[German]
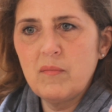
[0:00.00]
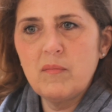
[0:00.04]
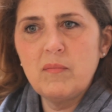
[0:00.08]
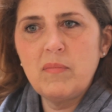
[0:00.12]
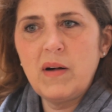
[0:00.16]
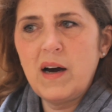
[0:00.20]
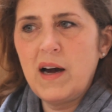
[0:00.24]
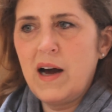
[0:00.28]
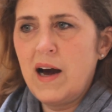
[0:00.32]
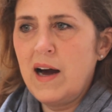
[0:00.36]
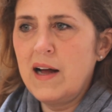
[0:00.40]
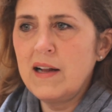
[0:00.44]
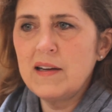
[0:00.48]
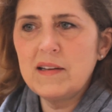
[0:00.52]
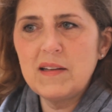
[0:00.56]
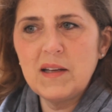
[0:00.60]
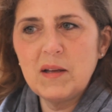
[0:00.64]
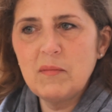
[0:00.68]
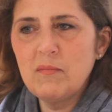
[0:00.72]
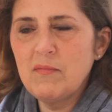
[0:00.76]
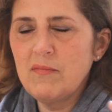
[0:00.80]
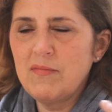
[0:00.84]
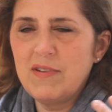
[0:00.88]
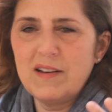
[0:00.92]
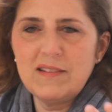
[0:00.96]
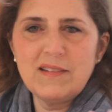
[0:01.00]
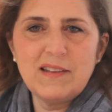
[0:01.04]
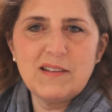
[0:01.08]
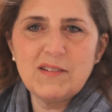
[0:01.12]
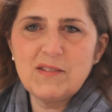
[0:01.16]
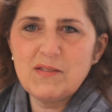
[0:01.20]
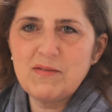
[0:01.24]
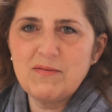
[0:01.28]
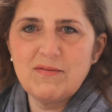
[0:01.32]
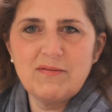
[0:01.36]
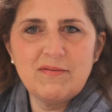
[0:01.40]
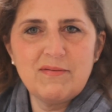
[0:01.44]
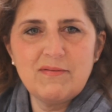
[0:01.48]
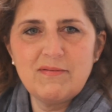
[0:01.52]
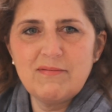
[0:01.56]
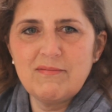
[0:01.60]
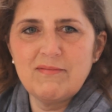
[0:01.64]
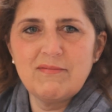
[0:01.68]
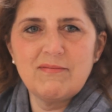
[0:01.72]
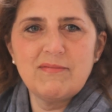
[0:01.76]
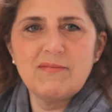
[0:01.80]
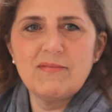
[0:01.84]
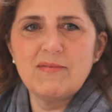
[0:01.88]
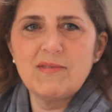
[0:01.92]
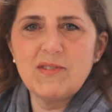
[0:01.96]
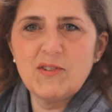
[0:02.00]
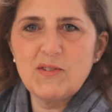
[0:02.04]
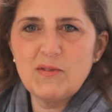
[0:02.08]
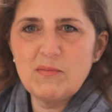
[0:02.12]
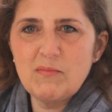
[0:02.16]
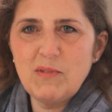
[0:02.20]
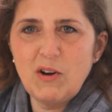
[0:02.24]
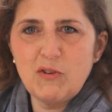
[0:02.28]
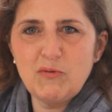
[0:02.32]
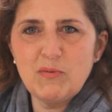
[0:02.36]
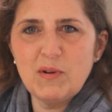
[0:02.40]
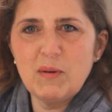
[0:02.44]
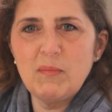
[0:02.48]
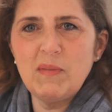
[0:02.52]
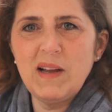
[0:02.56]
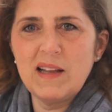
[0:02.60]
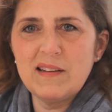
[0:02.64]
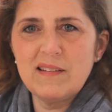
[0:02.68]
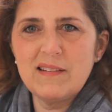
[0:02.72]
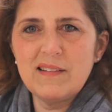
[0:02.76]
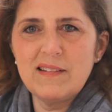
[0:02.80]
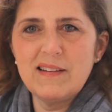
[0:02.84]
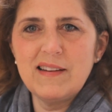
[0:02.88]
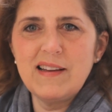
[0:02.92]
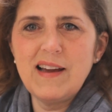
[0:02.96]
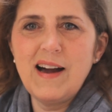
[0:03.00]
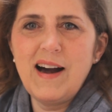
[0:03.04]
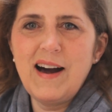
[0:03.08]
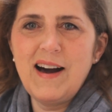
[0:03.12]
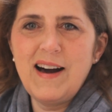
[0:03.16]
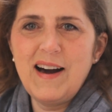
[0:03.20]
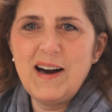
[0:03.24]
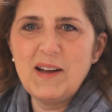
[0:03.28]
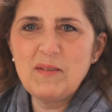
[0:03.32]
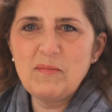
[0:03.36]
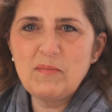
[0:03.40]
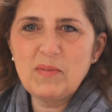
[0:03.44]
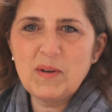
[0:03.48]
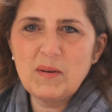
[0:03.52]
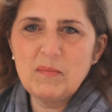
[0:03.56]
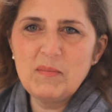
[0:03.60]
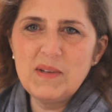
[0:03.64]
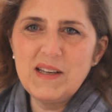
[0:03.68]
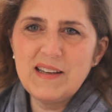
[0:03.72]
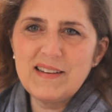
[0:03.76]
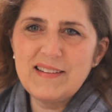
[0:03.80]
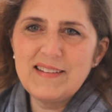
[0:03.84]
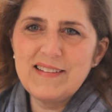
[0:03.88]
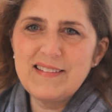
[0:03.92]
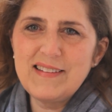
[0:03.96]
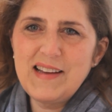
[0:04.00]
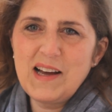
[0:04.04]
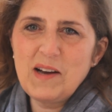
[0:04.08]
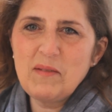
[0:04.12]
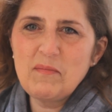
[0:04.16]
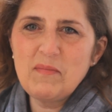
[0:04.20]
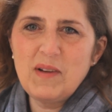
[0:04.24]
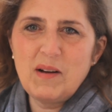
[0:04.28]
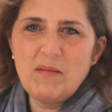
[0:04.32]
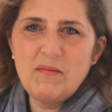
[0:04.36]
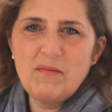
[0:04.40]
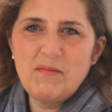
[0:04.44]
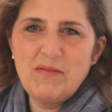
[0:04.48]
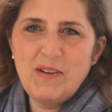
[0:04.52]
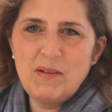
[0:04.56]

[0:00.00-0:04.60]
bei all dem, was jetzt hm, ich zum Beispiel im letzten Jahr an prämierten Sachen beim